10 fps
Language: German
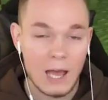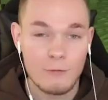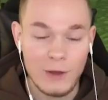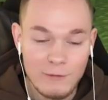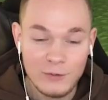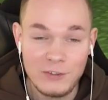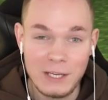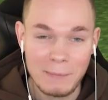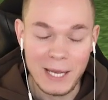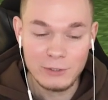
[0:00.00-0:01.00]
Wenn wir uns in der
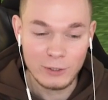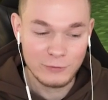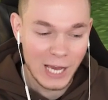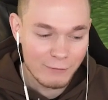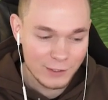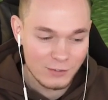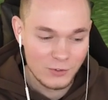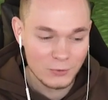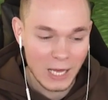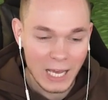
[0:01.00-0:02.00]

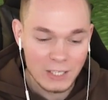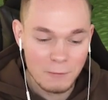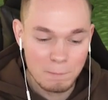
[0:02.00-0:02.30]
Minecraft-Java-Edition einen